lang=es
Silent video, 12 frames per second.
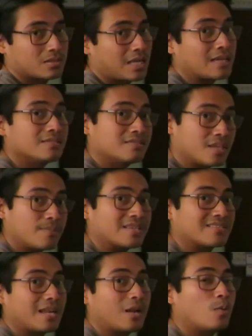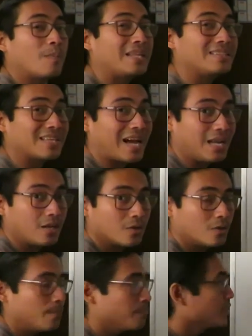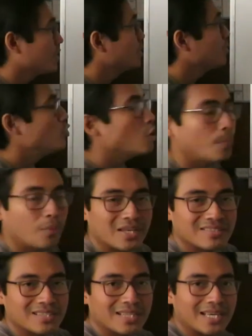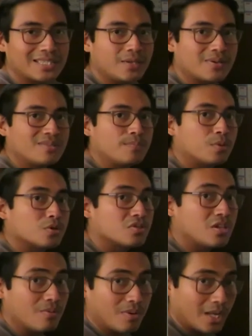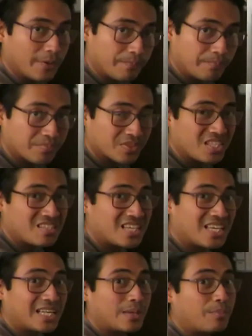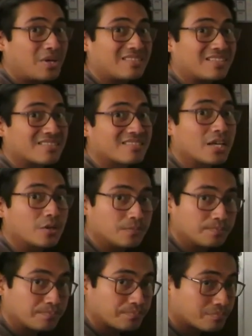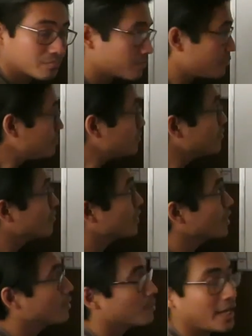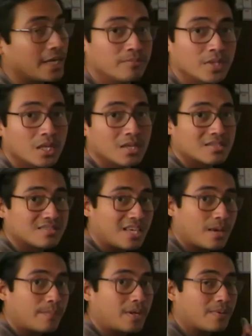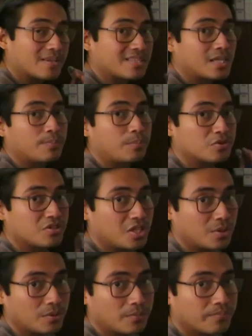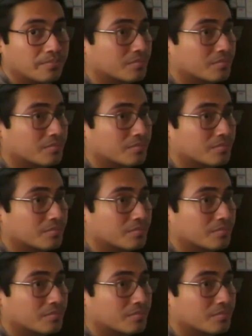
que encima se le aumenta algo, no puede ser negativa, es imposible. Ni siquiera puede ser cero. ¿Ok? Siempre va a ser positivo